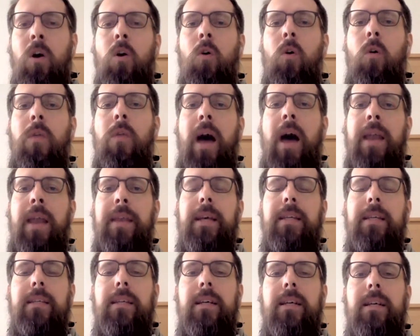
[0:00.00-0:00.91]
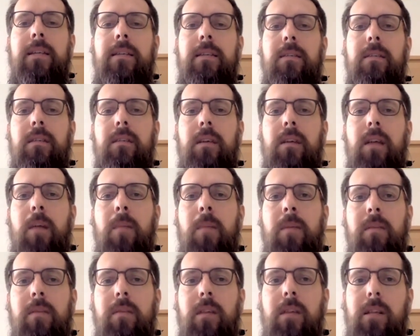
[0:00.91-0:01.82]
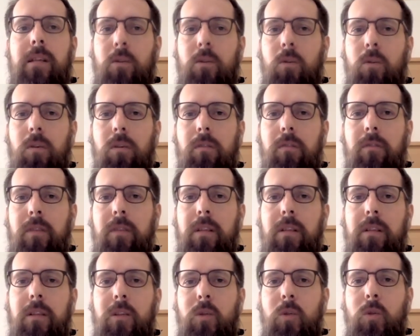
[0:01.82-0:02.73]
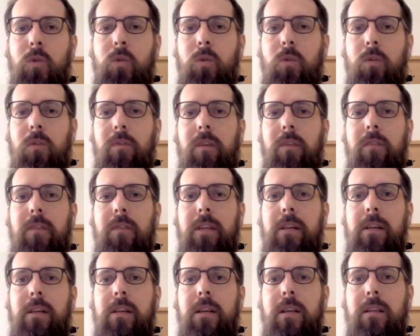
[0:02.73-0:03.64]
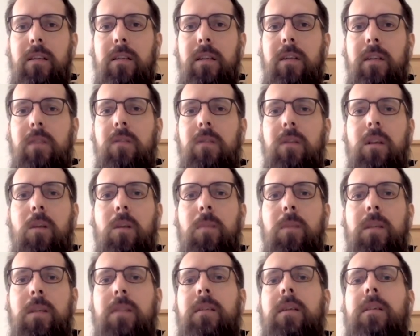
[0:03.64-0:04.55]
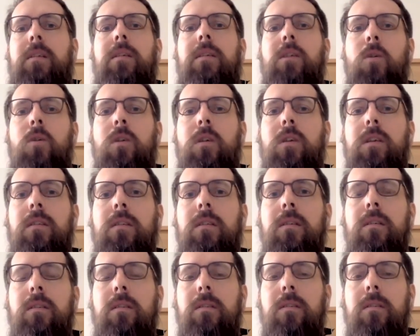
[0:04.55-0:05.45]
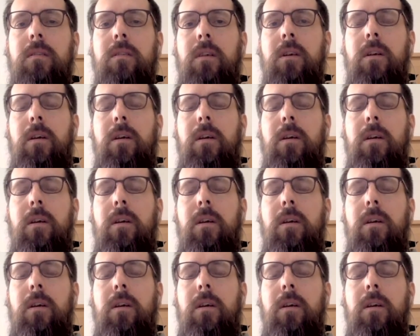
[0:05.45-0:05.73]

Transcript: Und andererseits kann man sich halt auch in viele Diskussionen verwickeln lassen. Also ich glaube tatsächlich auch, dass dieses